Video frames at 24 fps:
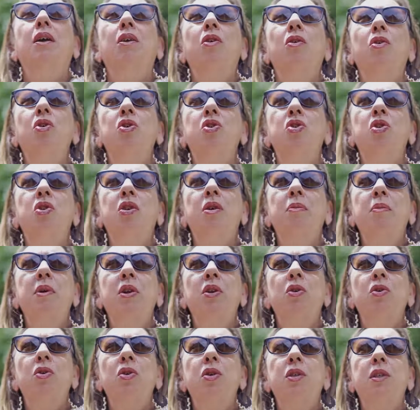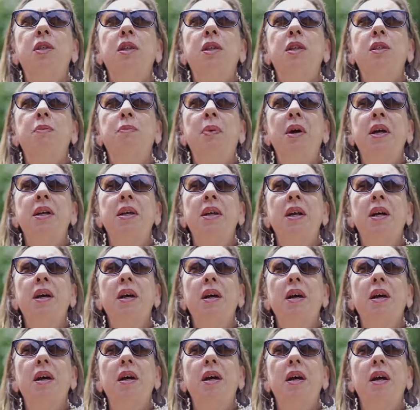no echo de menos España,
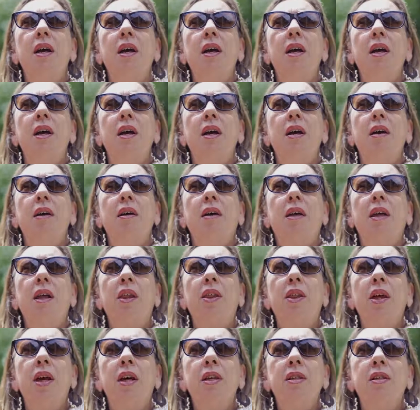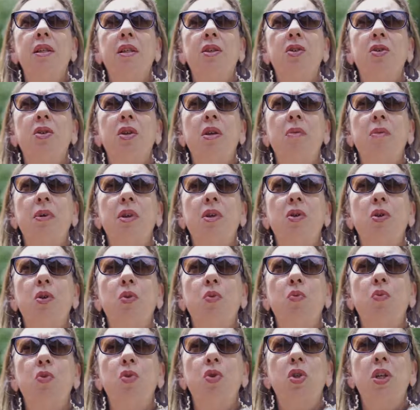quizás echo de
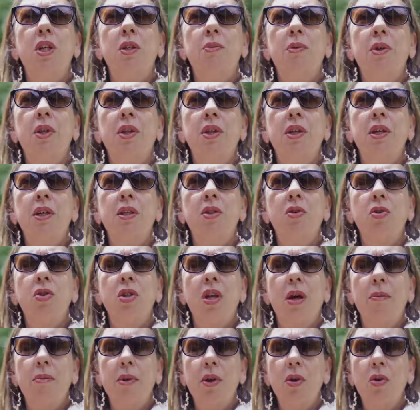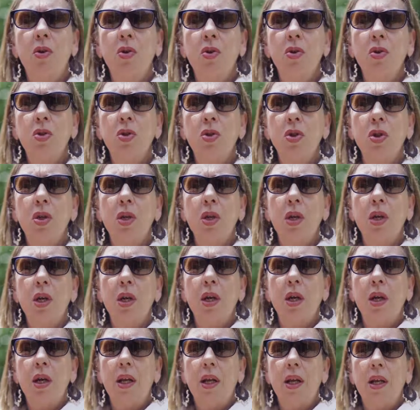menos muchas veces los amigos,
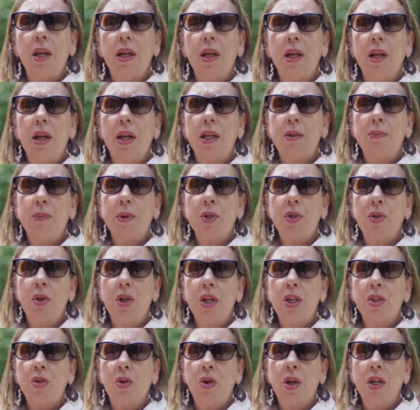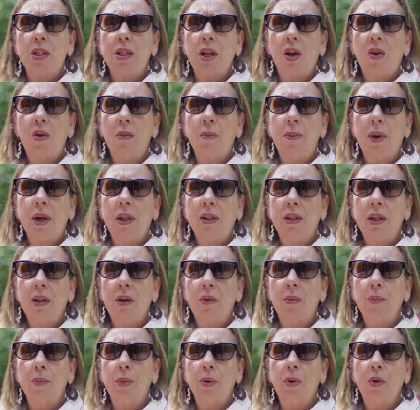eh, las personas con las que
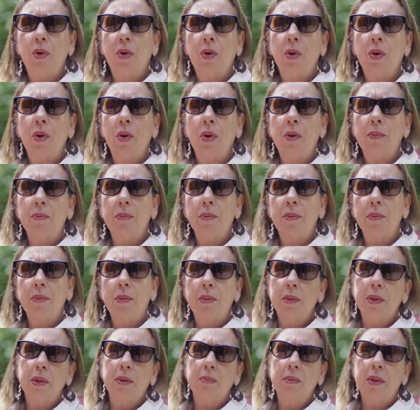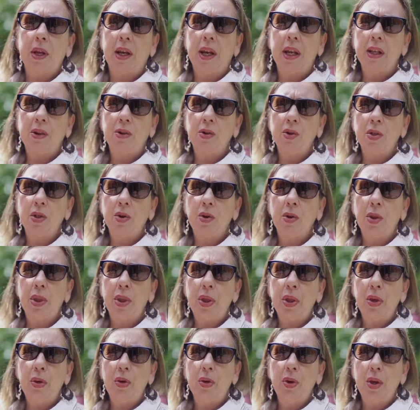compartir un poco mm, mis ratos de
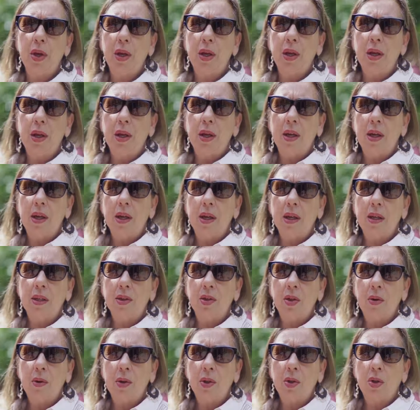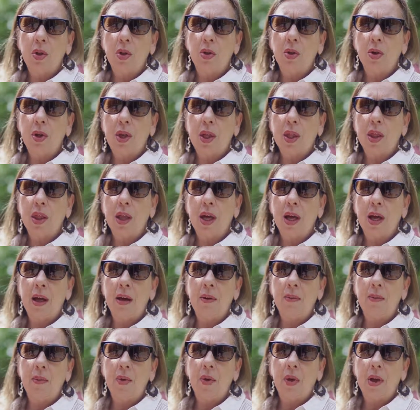ocio y sobre todo
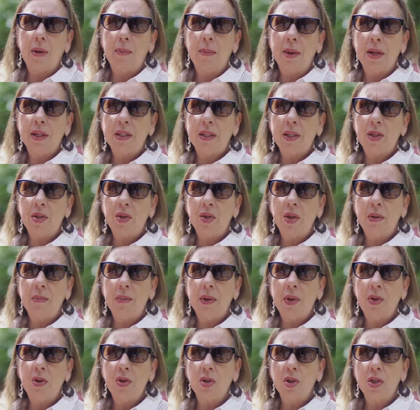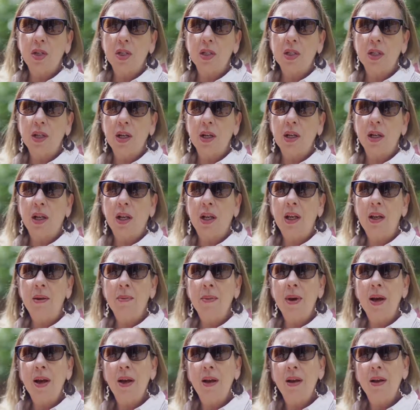quizá lo que más echo de menos es el
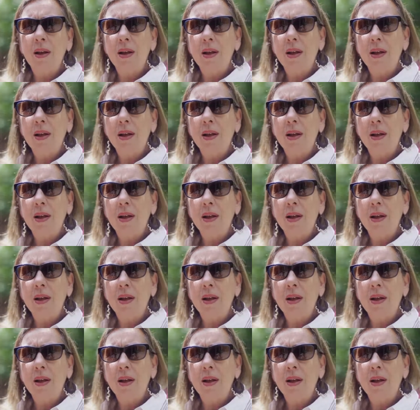clima,